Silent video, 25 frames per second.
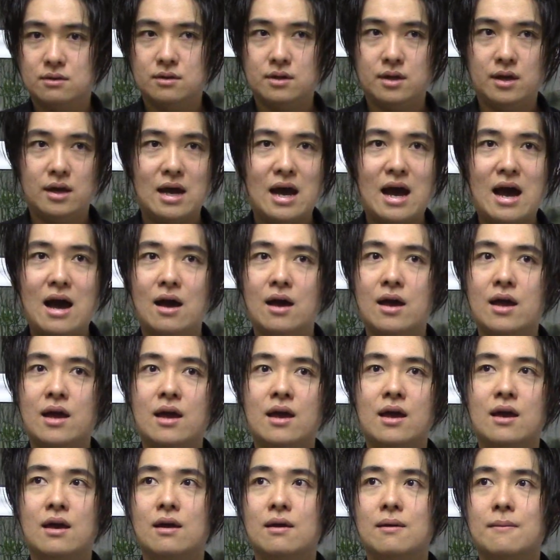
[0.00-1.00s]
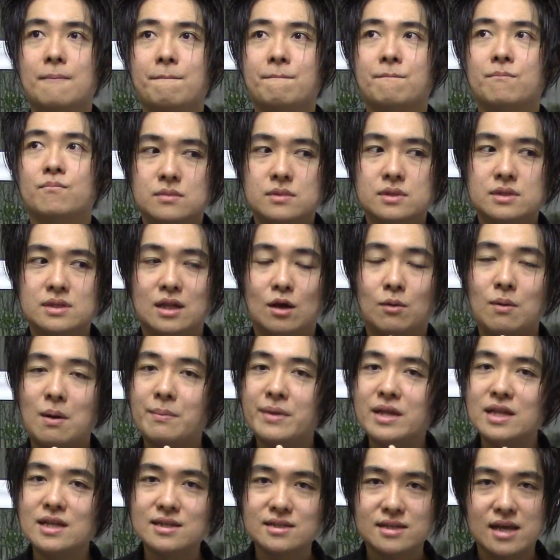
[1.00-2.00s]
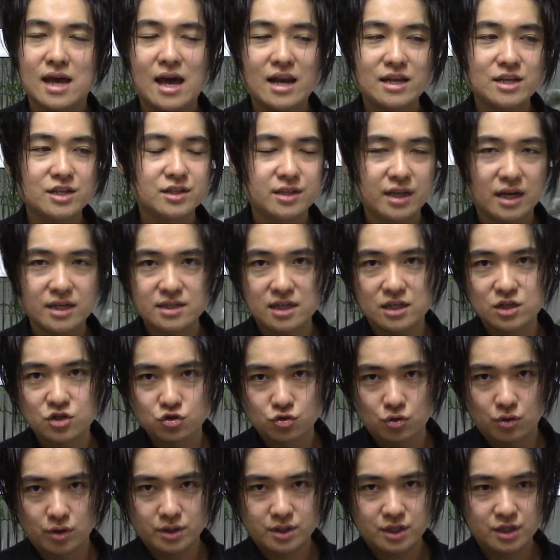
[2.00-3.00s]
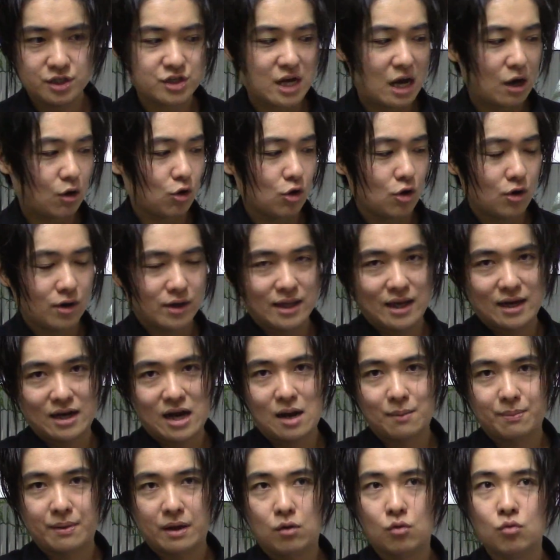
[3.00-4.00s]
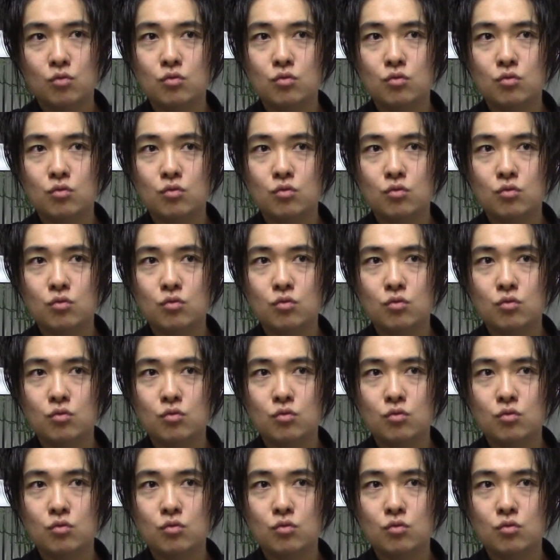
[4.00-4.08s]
Né? Ah, é, sei lá, uma minissérie de três edições e já coloca na capa